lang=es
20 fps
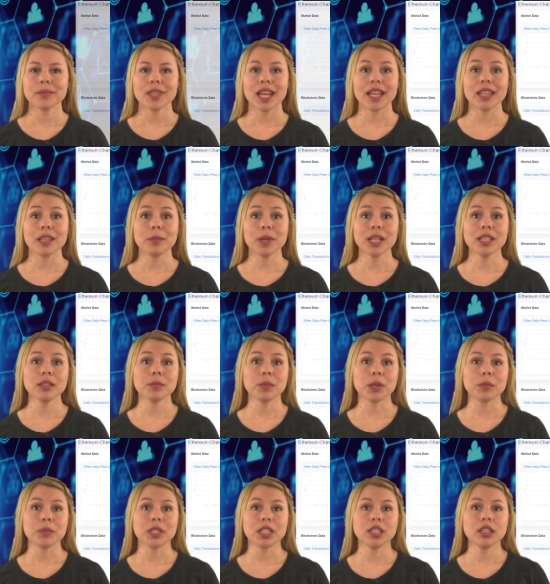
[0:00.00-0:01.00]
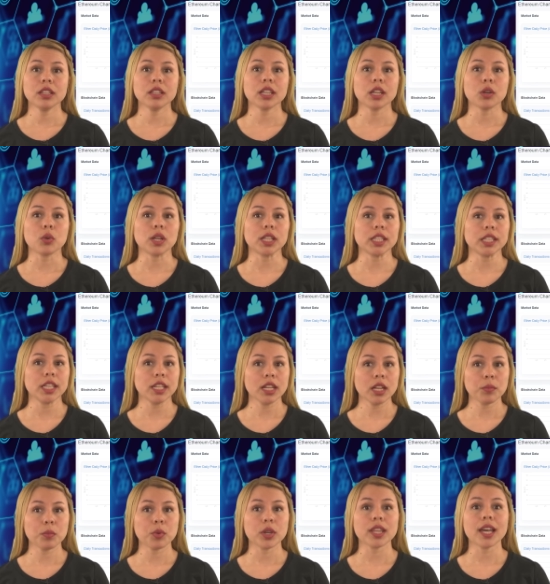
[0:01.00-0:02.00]
además de permitir que
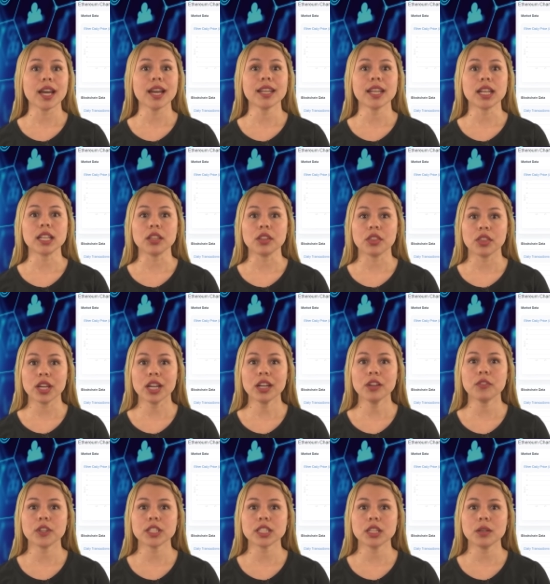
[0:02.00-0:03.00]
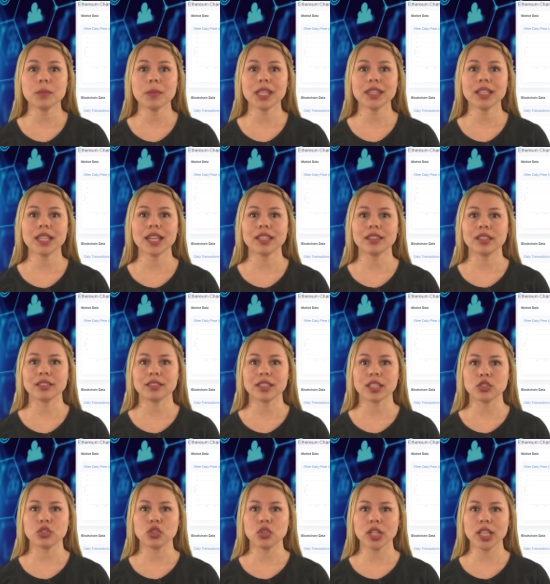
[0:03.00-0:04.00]
cualquiera pueda analizar fácilmente las
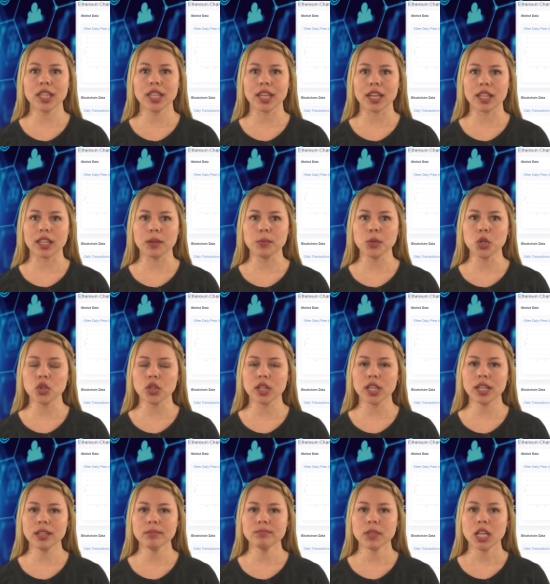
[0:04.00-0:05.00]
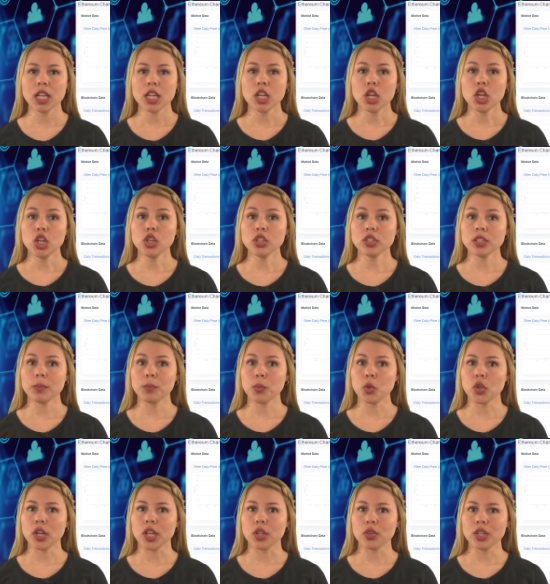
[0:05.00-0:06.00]
transacciones de cada bloque, los
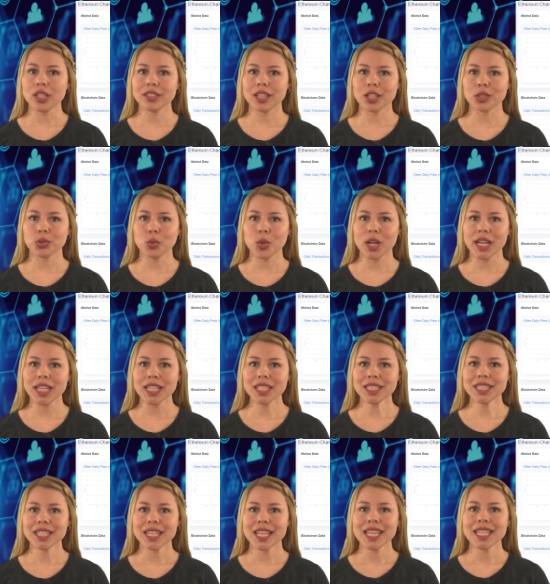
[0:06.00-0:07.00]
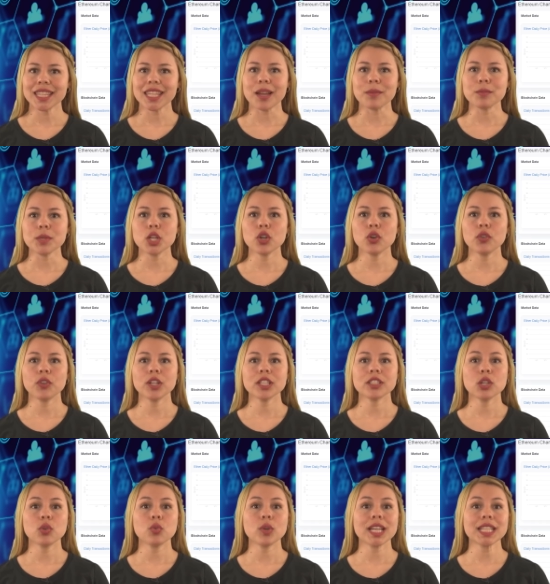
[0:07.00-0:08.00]
exploradores actuales también
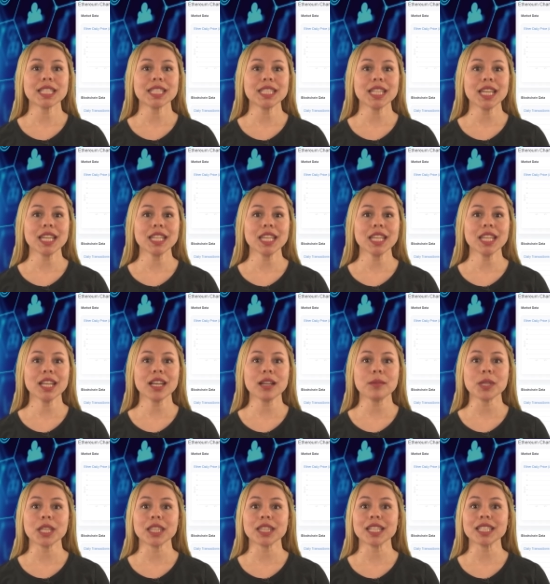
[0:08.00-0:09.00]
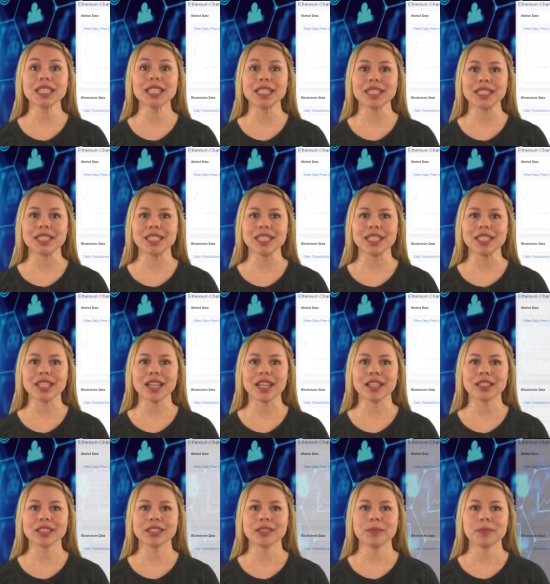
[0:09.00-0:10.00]
ofrecen una serie de herramientas
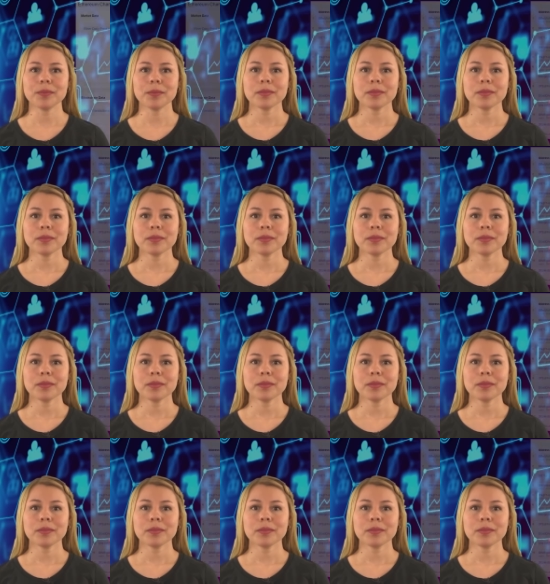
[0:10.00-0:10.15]
sencillas.